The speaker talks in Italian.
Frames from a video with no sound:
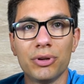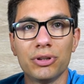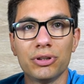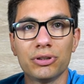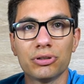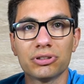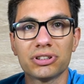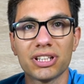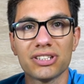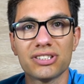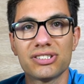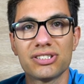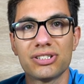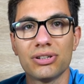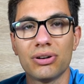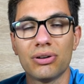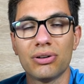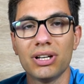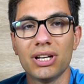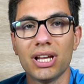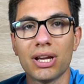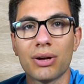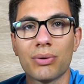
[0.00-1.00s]
in
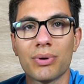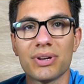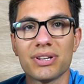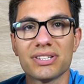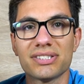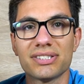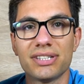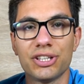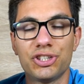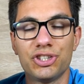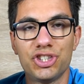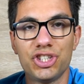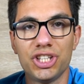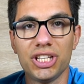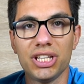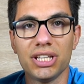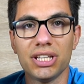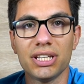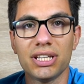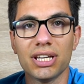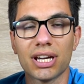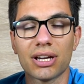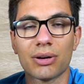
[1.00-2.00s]
dotazione queste
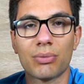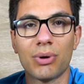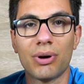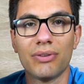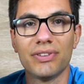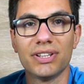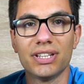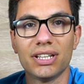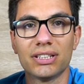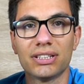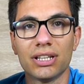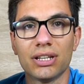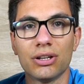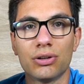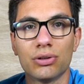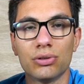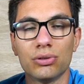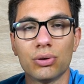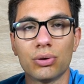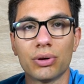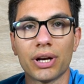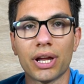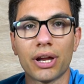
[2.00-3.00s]
cinghie che qua vedete in
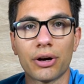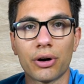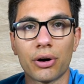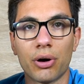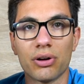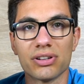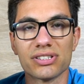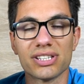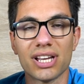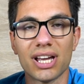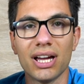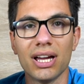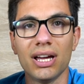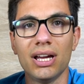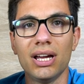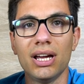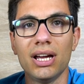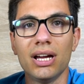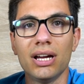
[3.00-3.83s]
colore rosa,